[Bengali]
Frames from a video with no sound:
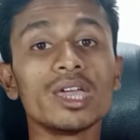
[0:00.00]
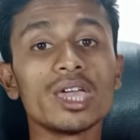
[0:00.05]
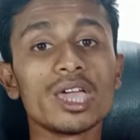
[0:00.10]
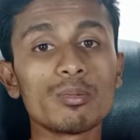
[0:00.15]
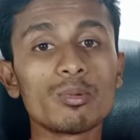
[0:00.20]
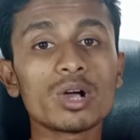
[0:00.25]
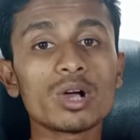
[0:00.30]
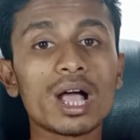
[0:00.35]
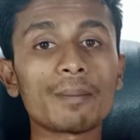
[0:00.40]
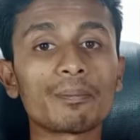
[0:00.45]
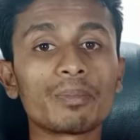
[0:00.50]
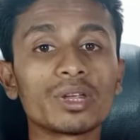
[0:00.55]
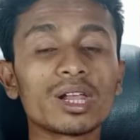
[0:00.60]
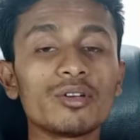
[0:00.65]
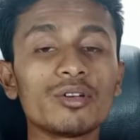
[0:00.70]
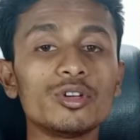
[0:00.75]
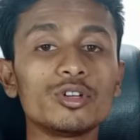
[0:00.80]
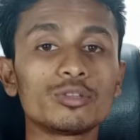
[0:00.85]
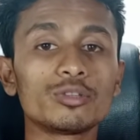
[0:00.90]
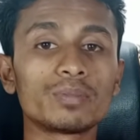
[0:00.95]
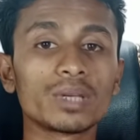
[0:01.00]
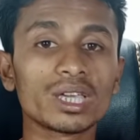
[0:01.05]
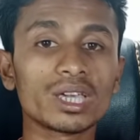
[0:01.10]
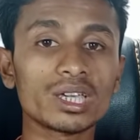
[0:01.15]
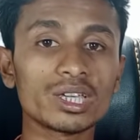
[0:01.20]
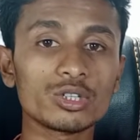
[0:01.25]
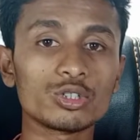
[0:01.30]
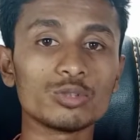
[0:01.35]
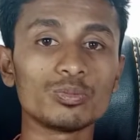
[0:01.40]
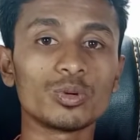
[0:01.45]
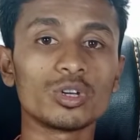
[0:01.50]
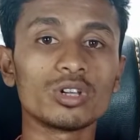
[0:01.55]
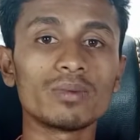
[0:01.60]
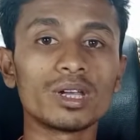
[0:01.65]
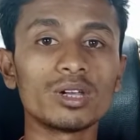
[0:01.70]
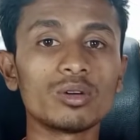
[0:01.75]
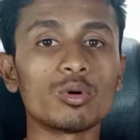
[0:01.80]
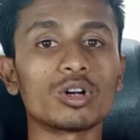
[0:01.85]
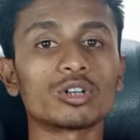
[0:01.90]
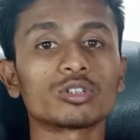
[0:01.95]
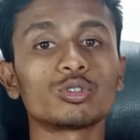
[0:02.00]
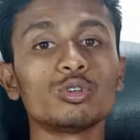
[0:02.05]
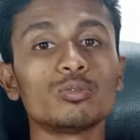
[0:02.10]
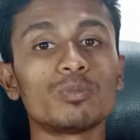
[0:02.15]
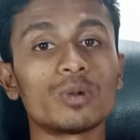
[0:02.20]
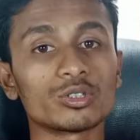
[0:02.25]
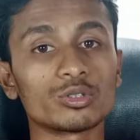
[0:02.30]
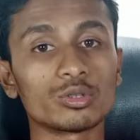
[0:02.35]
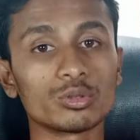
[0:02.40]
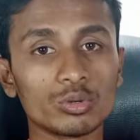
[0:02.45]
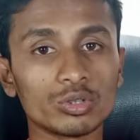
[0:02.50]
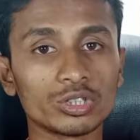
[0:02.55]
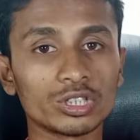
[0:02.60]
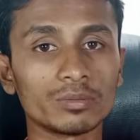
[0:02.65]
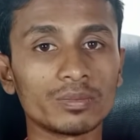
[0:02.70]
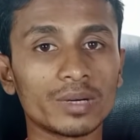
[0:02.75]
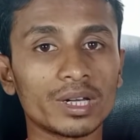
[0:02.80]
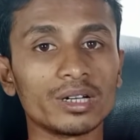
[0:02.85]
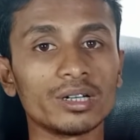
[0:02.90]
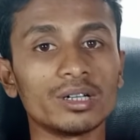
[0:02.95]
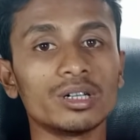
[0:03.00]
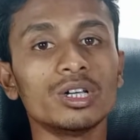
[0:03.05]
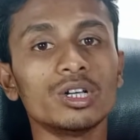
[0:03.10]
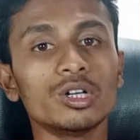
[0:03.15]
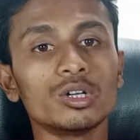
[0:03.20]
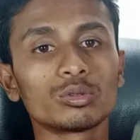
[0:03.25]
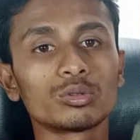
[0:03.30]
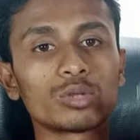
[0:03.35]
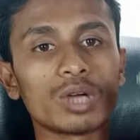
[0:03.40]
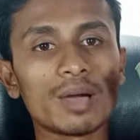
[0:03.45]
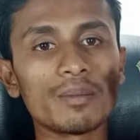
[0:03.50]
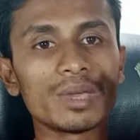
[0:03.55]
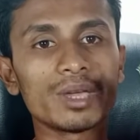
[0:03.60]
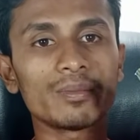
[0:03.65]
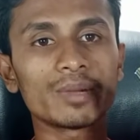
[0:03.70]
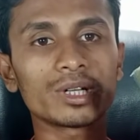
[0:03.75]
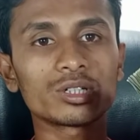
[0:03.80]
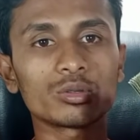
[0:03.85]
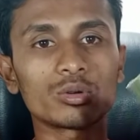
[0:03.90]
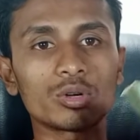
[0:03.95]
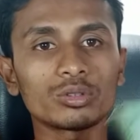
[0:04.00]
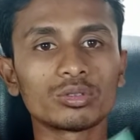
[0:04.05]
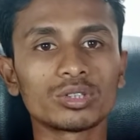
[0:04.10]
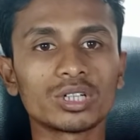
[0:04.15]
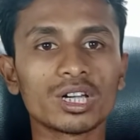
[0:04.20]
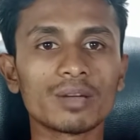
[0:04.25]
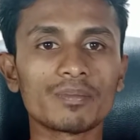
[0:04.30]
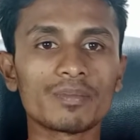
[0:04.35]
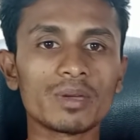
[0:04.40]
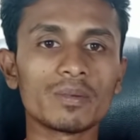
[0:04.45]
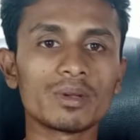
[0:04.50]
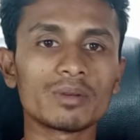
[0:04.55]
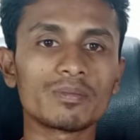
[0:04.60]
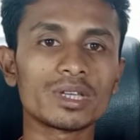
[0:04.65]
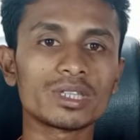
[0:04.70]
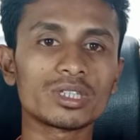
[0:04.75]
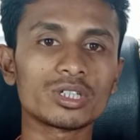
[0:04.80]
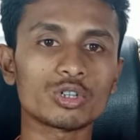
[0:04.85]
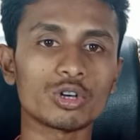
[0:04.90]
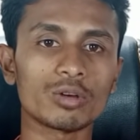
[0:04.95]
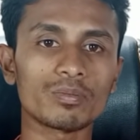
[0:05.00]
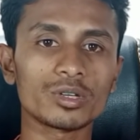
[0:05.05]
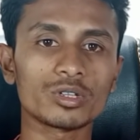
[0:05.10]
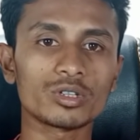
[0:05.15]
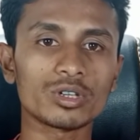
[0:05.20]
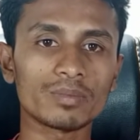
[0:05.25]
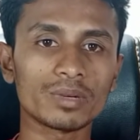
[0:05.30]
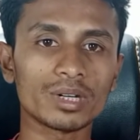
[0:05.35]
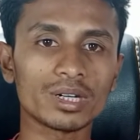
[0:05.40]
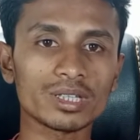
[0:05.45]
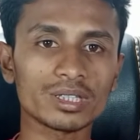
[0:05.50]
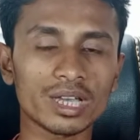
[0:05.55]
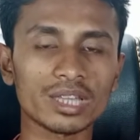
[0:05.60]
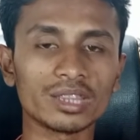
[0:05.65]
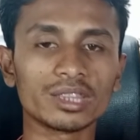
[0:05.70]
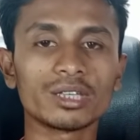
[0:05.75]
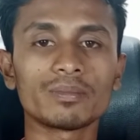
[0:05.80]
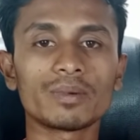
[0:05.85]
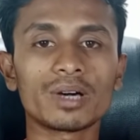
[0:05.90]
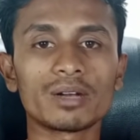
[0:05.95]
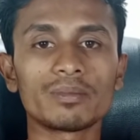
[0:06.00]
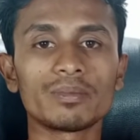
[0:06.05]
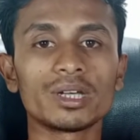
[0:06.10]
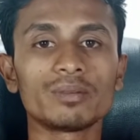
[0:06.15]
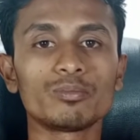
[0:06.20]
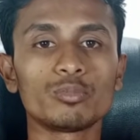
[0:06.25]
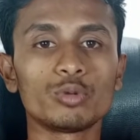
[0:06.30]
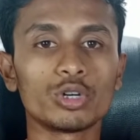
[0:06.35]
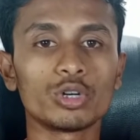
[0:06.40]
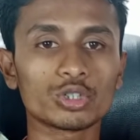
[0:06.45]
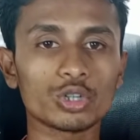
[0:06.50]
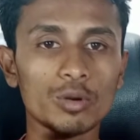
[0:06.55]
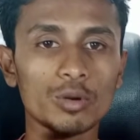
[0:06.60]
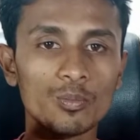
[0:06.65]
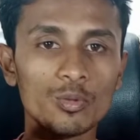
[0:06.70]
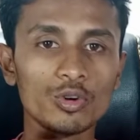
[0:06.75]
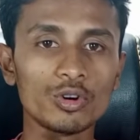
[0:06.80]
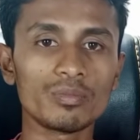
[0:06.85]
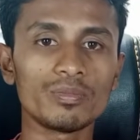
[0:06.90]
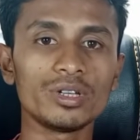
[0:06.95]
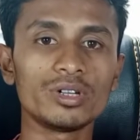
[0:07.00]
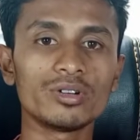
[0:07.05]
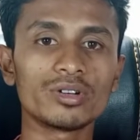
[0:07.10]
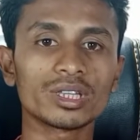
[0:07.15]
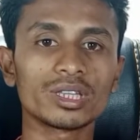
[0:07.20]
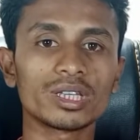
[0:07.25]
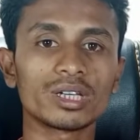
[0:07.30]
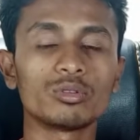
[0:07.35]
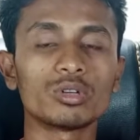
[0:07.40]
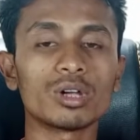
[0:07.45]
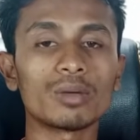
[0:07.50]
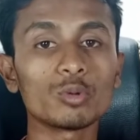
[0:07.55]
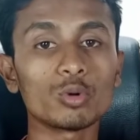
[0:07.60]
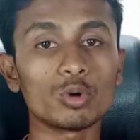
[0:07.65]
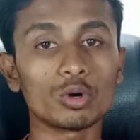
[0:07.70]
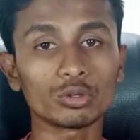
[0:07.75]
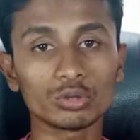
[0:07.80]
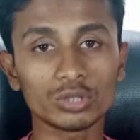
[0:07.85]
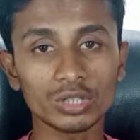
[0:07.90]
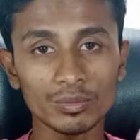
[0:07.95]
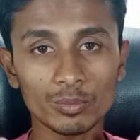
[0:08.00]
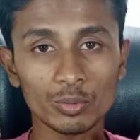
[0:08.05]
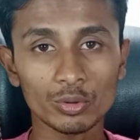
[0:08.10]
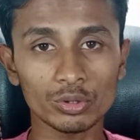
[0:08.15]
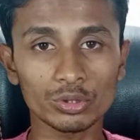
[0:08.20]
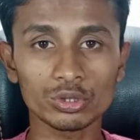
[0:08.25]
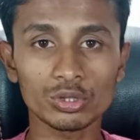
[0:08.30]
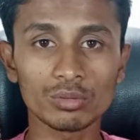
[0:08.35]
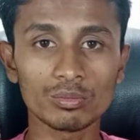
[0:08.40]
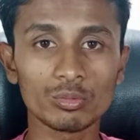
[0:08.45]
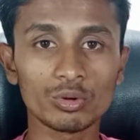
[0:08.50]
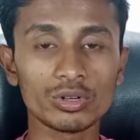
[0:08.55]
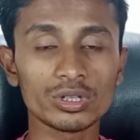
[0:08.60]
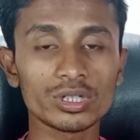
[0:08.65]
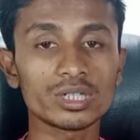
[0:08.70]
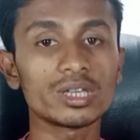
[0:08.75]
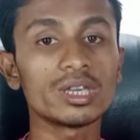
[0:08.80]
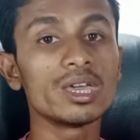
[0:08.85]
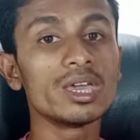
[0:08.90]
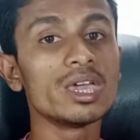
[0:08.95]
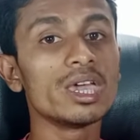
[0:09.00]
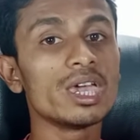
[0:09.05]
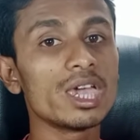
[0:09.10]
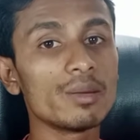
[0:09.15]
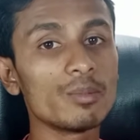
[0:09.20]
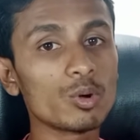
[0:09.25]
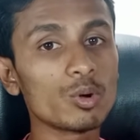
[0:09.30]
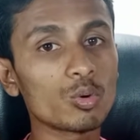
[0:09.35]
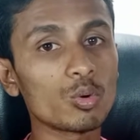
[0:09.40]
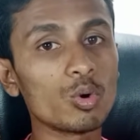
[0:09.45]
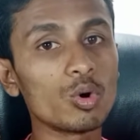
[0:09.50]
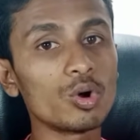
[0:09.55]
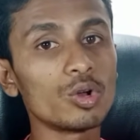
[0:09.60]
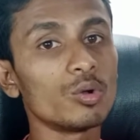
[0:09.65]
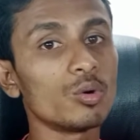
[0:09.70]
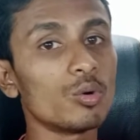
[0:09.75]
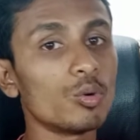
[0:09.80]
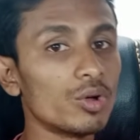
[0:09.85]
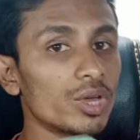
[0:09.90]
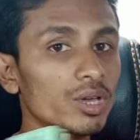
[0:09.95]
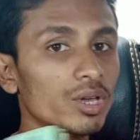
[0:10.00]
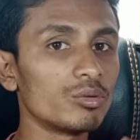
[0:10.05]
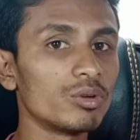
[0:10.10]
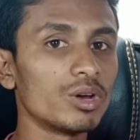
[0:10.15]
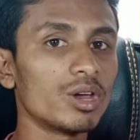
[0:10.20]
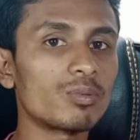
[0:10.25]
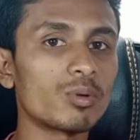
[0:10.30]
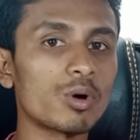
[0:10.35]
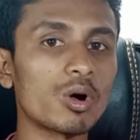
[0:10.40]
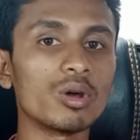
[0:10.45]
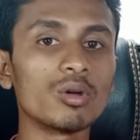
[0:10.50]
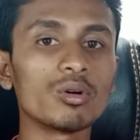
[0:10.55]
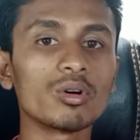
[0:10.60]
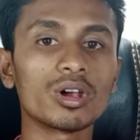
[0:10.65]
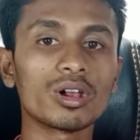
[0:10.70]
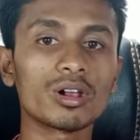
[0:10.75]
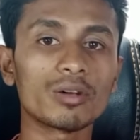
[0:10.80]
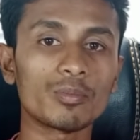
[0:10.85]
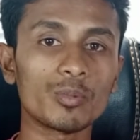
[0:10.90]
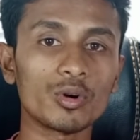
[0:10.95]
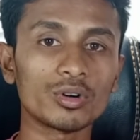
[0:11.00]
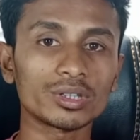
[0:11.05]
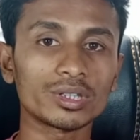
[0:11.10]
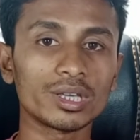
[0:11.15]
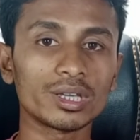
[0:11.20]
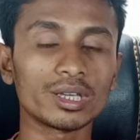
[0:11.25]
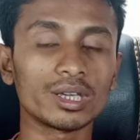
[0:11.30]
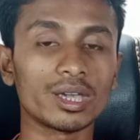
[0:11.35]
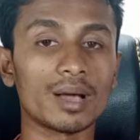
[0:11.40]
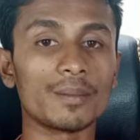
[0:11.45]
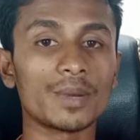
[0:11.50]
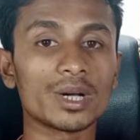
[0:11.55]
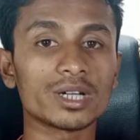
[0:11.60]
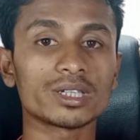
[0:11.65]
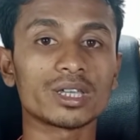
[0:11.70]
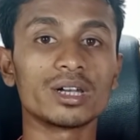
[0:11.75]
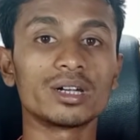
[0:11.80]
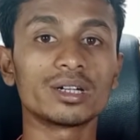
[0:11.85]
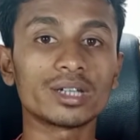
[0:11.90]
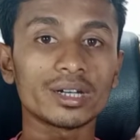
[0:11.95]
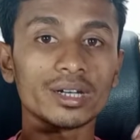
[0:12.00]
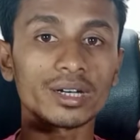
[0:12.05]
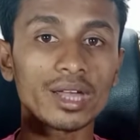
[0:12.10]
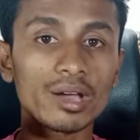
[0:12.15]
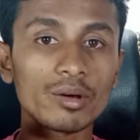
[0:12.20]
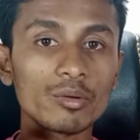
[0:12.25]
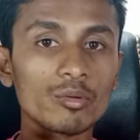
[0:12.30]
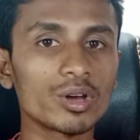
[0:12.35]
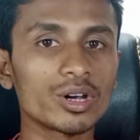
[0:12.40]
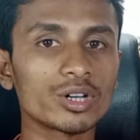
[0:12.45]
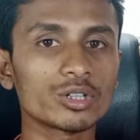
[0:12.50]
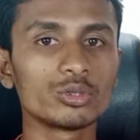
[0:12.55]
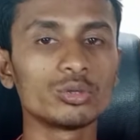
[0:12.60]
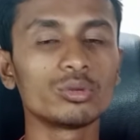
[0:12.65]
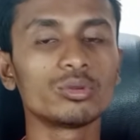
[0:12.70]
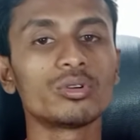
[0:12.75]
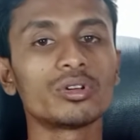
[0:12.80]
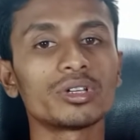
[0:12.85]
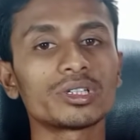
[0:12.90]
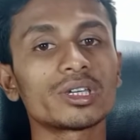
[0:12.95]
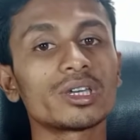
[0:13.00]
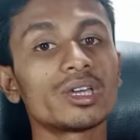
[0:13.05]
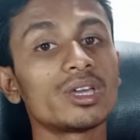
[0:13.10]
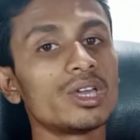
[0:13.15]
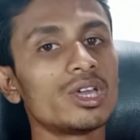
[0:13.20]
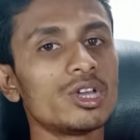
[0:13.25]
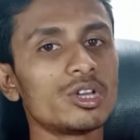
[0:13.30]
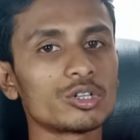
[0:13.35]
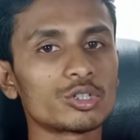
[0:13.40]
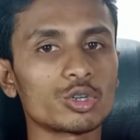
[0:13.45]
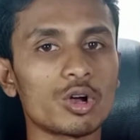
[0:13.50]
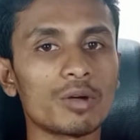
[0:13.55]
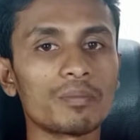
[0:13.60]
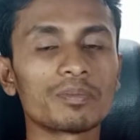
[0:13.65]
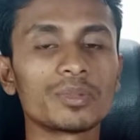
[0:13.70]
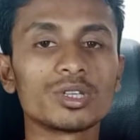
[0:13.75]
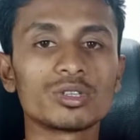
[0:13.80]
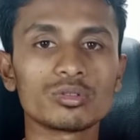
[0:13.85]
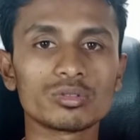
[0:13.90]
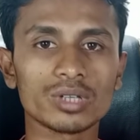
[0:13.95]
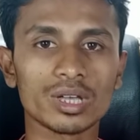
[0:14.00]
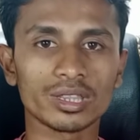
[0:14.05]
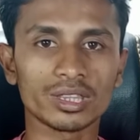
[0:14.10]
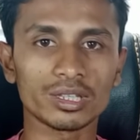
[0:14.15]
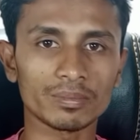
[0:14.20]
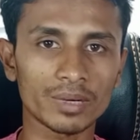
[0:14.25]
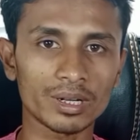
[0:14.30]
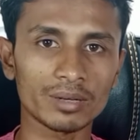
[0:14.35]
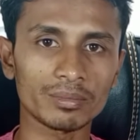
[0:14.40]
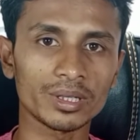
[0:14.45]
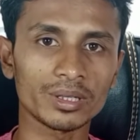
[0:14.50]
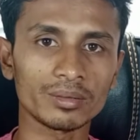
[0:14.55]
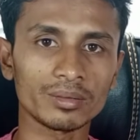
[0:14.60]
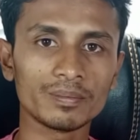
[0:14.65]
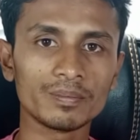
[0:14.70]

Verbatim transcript: এবং আপনারা ইউটিউব থেকে কিছু পরিমাণে অর্থ উপার্জন করতে পারেন তো আমি এ মাসে কত টাকা পেমেন্ট পেয়েছি সব কিছু আপনারা জানতে পারবেন পুরো সম্পূর্ণ ভিডিওটা দেখুন আমি কতটা পরিশ্রম করেছি এবং কোন ওয়েগুলো ফলো করার পর থেকে আমার চ্যানেলটা র্যাঙ্ক করা শুরু করেছে সব কিছু জানতে পারবেন